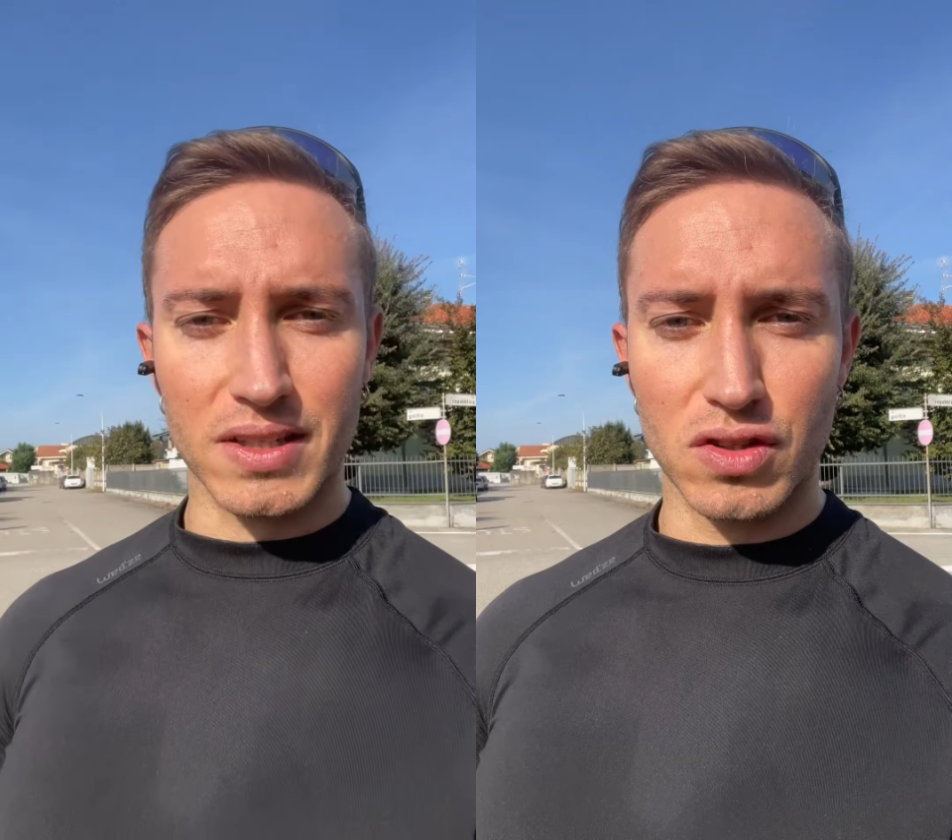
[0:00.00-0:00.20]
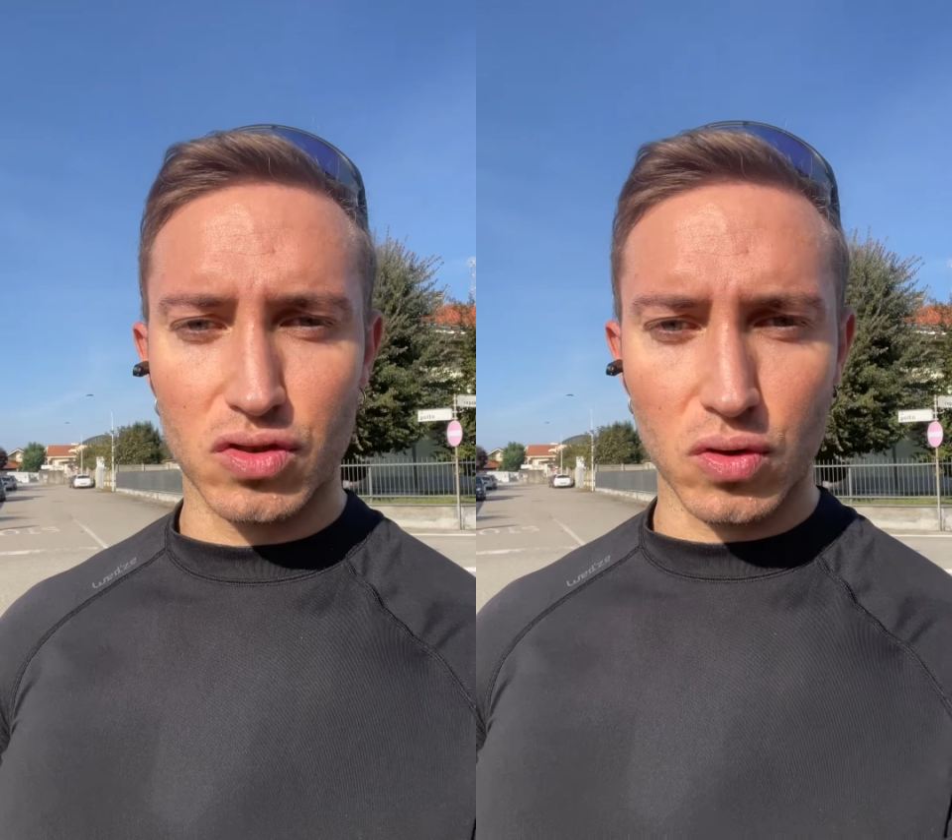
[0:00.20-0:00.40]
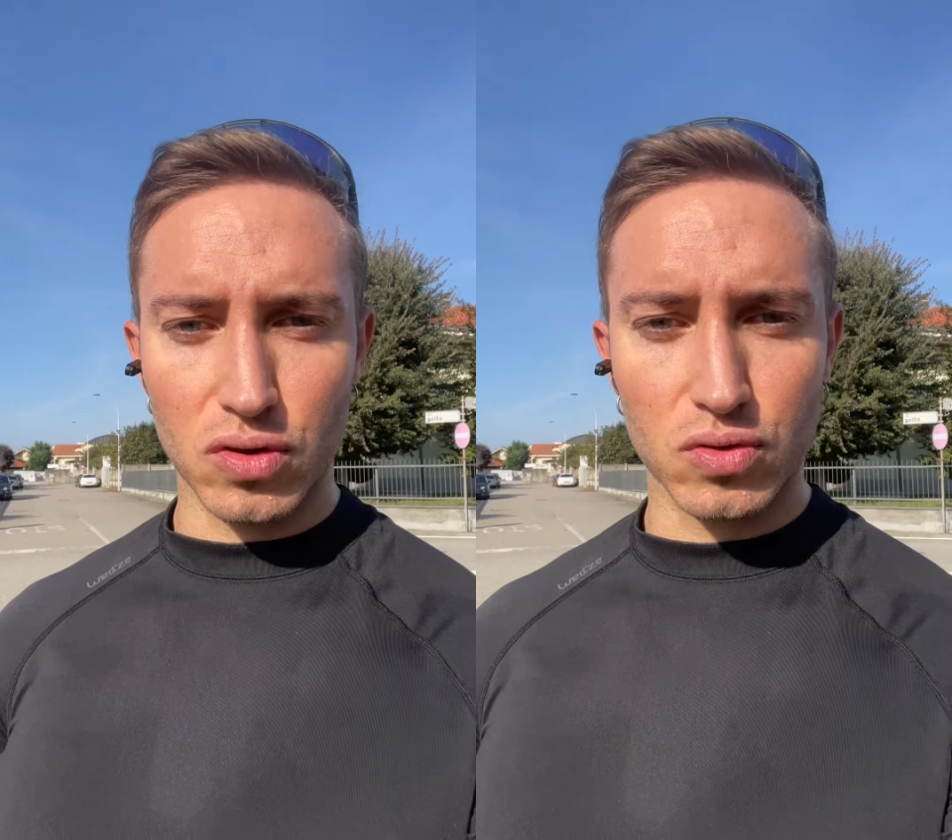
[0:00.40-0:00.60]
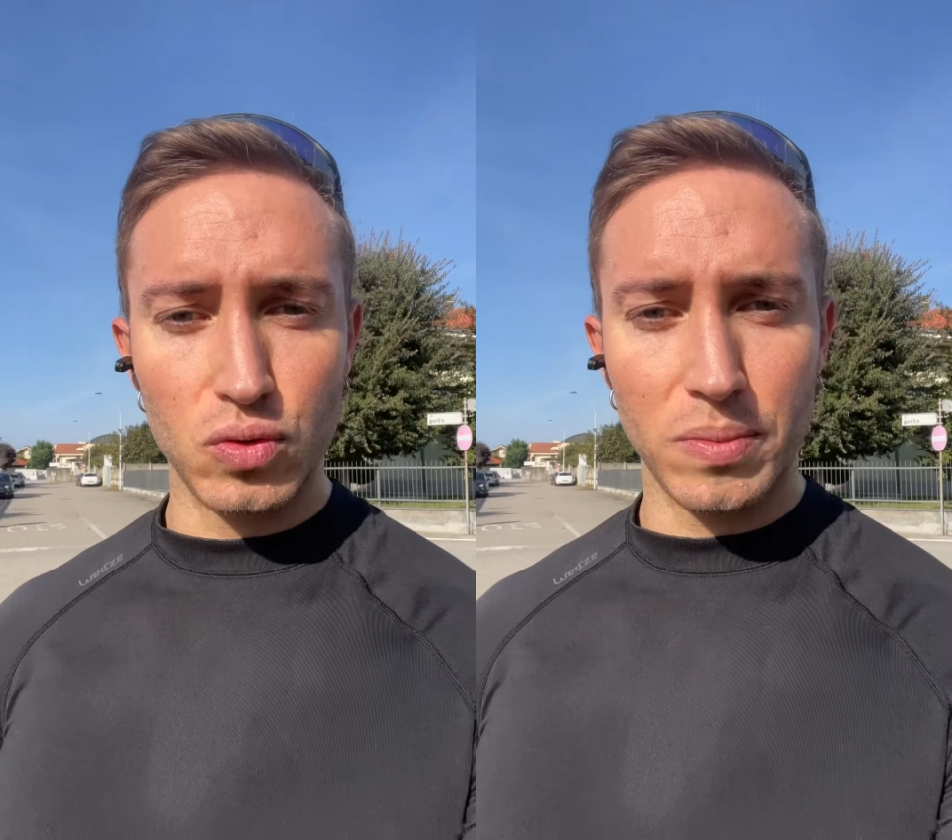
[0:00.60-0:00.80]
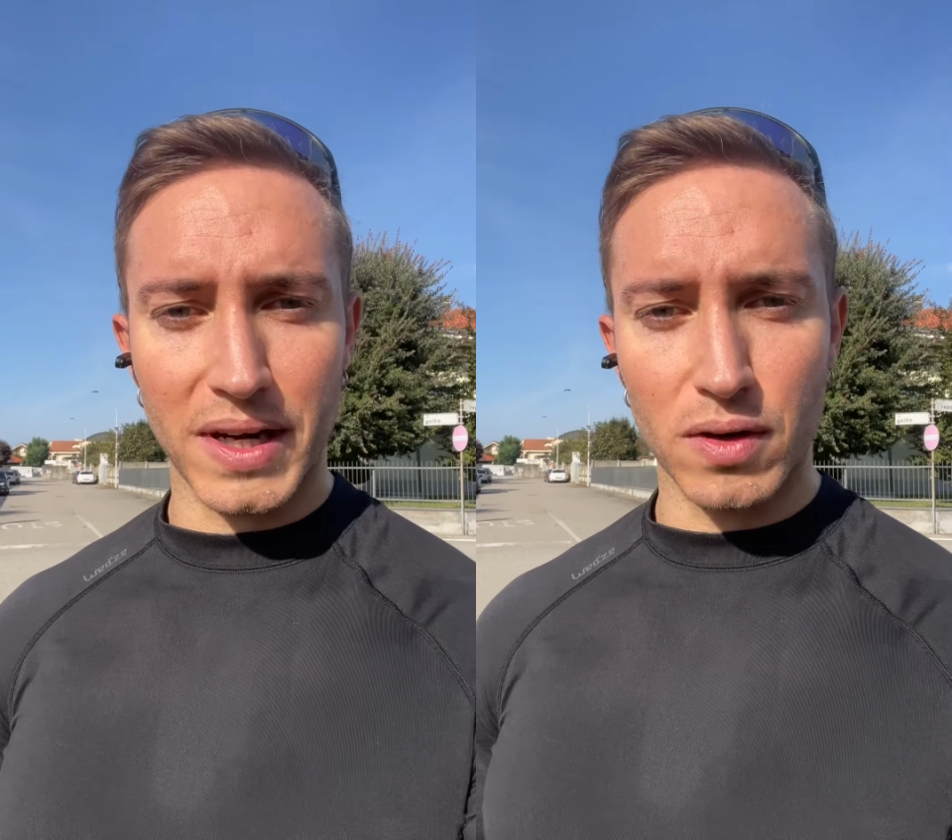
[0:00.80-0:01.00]
solo sul
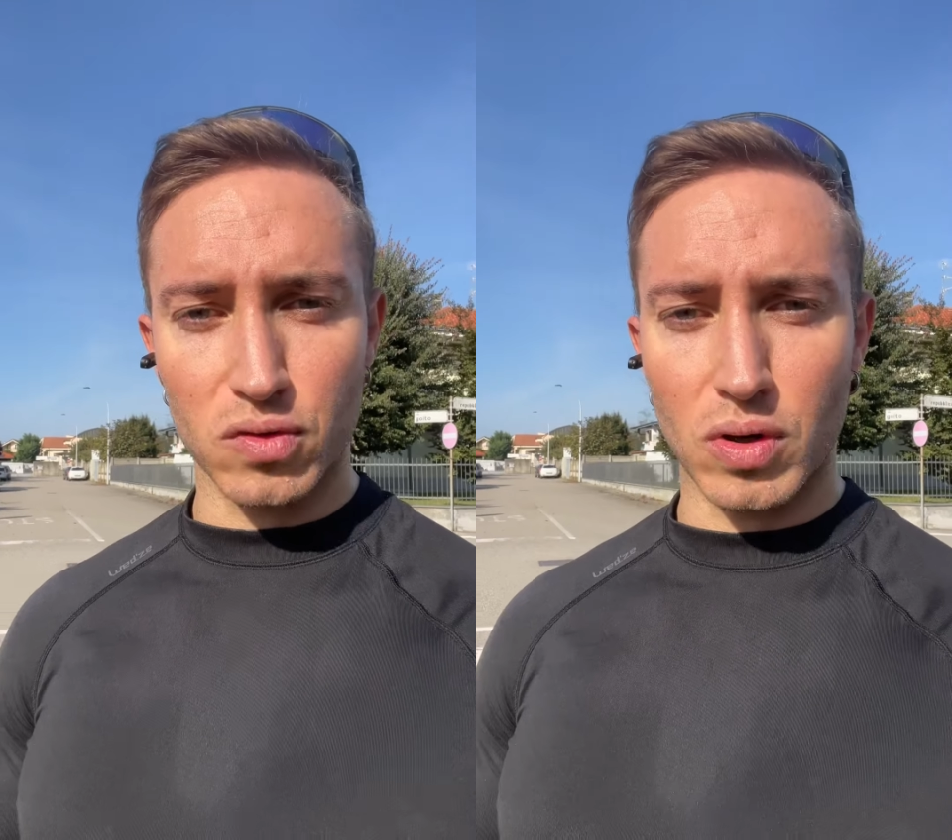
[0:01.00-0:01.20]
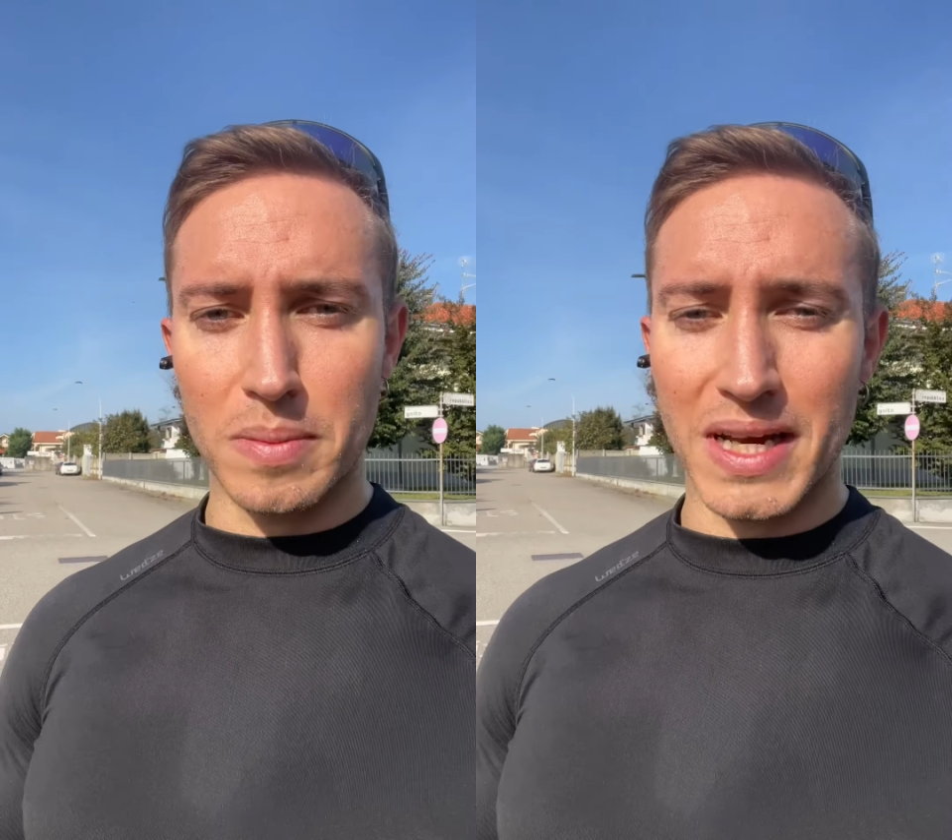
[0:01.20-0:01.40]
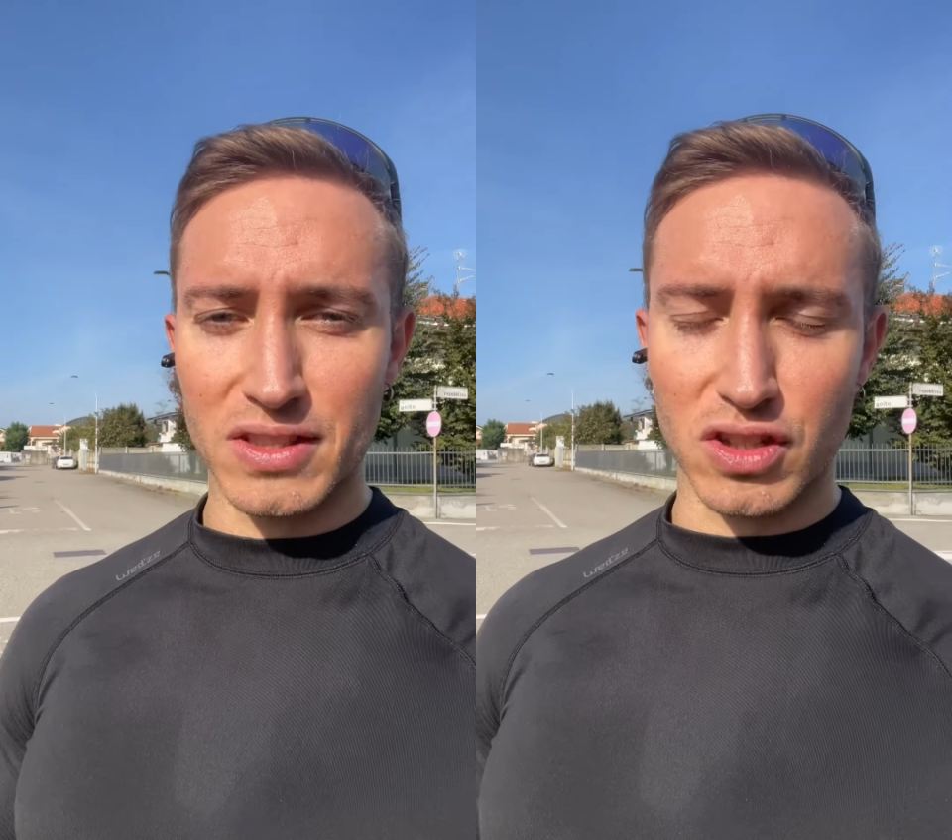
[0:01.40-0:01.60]
numerino sulla bilancia,